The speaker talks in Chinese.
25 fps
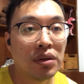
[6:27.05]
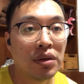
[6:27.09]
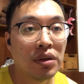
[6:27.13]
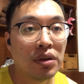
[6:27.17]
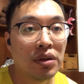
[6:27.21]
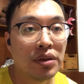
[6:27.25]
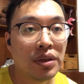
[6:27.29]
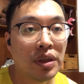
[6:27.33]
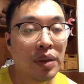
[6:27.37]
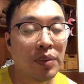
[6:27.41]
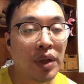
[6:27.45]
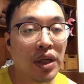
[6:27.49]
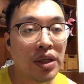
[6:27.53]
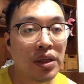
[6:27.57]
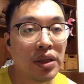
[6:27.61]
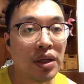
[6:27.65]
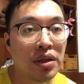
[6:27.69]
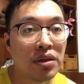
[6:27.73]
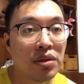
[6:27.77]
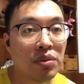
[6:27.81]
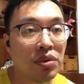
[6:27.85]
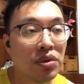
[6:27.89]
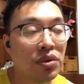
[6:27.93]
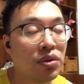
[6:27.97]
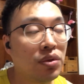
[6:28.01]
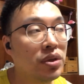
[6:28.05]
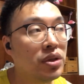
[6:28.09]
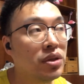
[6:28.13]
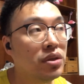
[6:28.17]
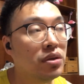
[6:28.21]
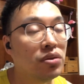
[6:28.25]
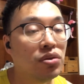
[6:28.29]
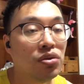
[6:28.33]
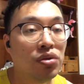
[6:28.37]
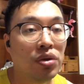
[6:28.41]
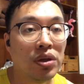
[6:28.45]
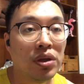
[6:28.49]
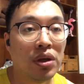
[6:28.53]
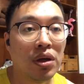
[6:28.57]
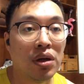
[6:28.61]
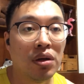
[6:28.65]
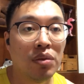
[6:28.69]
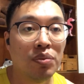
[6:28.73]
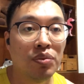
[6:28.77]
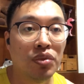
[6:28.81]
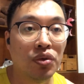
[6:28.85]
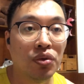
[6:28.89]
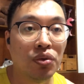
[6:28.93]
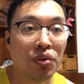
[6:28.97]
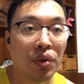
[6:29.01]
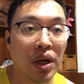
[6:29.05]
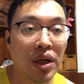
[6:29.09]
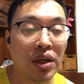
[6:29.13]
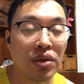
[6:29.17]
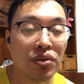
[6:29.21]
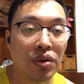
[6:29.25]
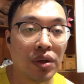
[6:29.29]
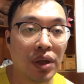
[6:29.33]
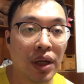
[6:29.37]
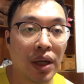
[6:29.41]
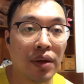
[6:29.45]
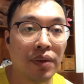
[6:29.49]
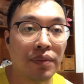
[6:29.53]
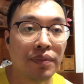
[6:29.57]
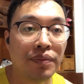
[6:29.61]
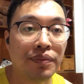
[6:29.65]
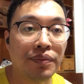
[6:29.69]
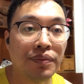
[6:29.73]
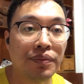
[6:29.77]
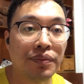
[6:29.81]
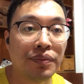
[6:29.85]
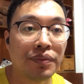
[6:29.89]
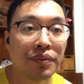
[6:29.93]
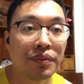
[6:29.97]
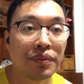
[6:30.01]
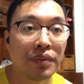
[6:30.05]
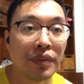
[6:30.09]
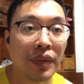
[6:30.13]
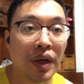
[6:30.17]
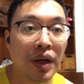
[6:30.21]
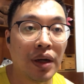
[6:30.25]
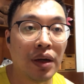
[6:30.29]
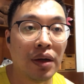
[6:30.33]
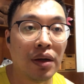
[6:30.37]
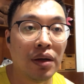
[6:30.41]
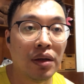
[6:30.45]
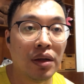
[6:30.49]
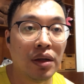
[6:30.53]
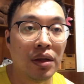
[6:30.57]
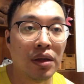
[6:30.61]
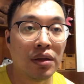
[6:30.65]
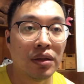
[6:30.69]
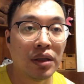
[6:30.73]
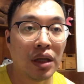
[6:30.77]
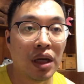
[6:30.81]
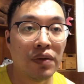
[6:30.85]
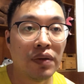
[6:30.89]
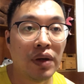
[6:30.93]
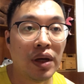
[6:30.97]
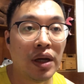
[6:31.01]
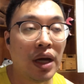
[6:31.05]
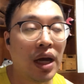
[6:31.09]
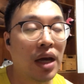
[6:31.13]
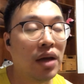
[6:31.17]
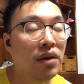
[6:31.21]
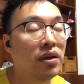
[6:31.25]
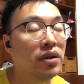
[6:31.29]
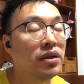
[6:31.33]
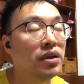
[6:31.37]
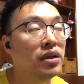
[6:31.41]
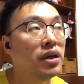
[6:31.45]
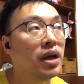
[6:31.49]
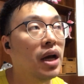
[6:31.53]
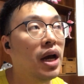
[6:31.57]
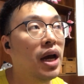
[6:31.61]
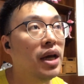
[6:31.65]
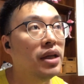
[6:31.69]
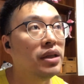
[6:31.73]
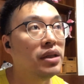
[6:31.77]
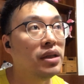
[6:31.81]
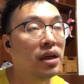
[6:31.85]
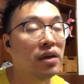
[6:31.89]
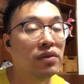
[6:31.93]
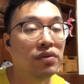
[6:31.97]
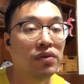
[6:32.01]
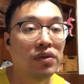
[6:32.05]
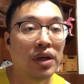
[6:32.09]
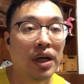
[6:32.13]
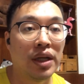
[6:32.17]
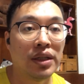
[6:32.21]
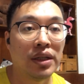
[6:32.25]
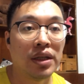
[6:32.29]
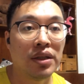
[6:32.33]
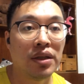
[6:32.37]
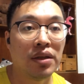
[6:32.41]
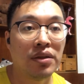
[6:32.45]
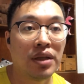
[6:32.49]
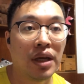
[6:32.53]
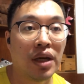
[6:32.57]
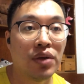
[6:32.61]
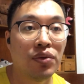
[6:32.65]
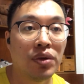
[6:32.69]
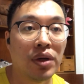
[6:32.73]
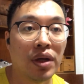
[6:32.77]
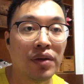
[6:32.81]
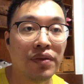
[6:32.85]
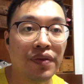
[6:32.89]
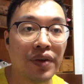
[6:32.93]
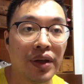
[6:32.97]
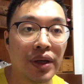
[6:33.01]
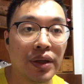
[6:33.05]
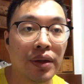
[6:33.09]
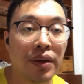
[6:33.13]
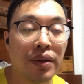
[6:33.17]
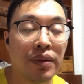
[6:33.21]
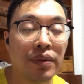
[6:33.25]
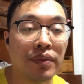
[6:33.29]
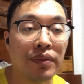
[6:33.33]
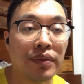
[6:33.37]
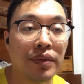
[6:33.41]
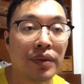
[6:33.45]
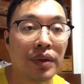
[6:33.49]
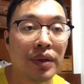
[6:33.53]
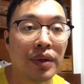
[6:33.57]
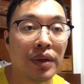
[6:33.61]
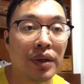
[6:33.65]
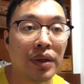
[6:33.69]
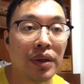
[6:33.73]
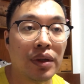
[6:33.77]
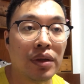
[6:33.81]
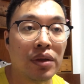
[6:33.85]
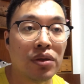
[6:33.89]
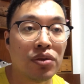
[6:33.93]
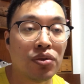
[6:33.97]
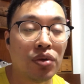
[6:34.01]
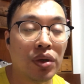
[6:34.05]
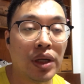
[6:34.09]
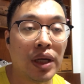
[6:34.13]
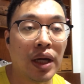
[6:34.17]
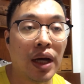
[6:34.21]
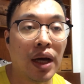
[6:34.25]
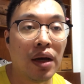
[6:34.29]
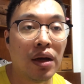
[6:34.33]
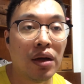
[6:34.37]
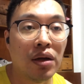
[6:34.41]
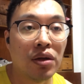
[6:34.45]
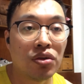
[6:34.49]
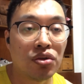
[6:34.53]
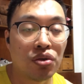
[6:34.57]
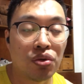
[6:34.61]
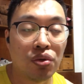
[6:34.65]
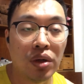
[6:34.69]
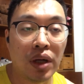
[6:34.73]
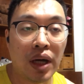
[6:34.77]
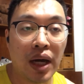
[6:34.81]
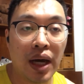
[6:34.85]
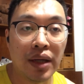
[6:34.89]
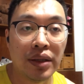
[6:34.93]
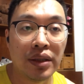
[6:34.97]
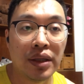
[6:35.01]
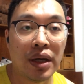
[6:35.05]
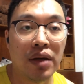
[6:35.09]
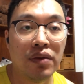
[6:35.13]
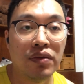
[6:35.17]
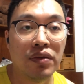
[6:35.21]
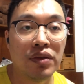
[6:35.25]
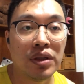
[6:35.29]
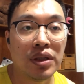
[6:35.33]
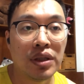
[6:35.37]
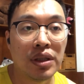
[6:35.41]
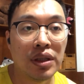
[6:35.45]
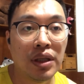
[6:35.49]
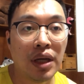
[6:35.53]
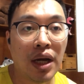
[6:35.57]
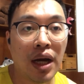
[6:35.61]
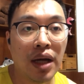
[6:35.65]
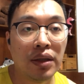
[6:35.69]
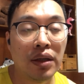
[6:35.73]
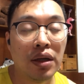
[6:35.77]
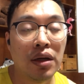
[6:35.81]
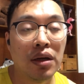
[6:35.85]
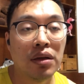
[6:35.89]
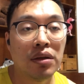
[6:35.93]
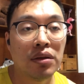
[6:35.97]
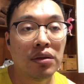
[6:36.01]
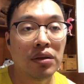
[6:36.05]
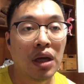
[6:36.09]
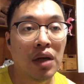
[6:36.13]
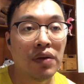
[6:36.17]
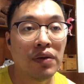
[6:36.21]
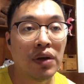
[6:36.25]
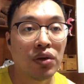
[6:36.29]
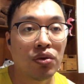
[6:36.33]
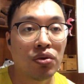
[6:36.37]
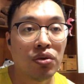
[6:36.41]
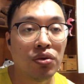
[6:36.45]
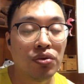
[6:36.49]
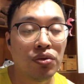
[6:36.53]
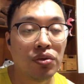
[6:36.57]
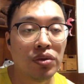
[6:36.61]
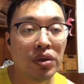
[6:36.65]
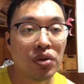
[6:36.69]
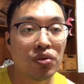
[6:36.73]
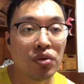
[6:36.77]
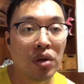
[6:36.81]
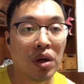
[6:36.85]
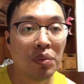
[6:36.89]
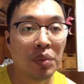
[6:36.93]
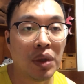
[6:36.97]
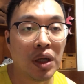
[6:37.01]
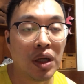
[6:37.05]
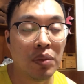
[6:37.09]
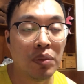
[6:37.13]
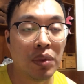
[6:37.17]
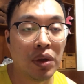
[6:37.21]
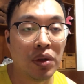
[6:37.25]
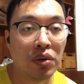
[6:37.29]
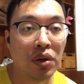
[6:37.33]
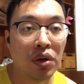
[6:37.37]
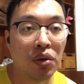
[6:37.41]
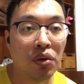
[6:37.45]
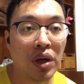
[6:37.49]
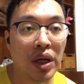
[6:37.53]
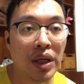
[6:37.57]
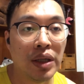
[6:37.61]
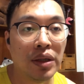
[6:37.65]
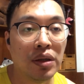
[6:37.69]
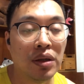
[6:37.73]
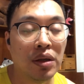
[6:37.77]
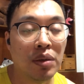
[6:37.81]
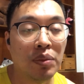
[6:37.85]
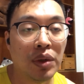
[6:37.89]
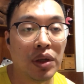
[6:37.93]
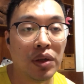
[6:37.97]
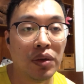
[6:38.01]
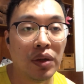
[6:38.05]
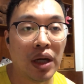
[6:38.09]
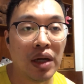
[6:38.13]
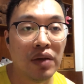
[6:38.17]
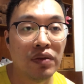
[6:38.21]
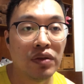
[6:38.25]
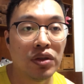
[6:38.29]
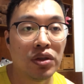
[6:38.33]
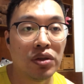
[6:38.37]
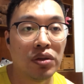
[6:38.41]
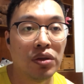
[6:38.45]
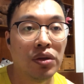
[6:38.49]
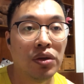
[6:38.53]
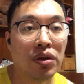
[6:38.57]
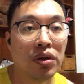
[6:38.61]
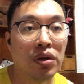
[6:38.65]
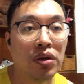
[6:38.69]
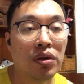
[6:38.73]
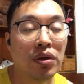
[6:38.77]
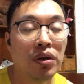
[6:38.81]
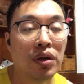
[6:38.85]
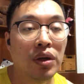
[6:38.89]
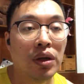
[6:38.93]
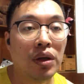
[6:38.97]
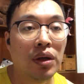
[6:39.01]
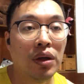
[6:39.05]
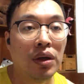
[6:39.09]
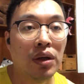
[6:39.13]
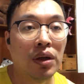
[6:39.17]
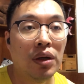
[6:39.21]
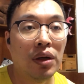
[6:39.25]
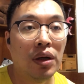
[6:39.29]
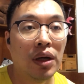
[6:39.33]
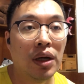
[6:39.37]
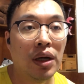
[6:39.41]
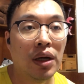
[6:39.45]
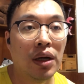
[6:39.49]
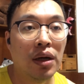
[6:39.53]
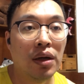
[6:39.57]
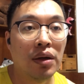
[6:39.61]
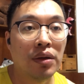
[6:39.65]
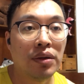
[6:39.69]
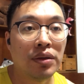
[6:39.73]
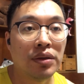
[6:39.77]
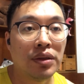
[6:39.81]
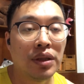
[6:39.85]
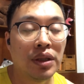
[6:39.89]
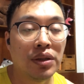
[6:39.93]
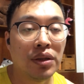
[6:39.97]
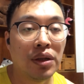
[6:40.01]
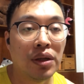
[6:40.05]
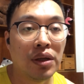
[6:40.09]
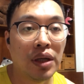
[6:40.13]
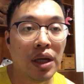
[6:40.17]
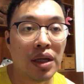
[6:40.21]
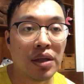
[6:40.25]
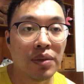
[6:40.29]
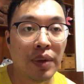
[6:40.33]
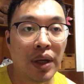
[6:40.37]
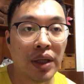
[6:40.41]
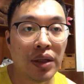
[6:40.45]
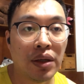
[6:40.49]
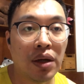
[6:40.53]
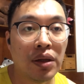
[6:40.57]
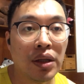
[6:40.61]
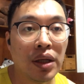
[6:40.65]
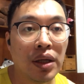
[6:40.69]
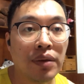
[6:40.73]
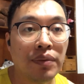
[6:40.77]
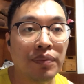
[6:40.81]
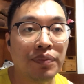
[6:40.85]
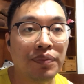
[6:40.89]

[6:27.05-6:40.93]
歼八现在是不是都已经退到博物馆里去了？啊，台湾 I 那个 IDF 还在天空上飞呢。所以啊，除了 IDF，其他的台湾空军的装备，包括幻影，包括 F 十六，啊，这些乱七八糟的，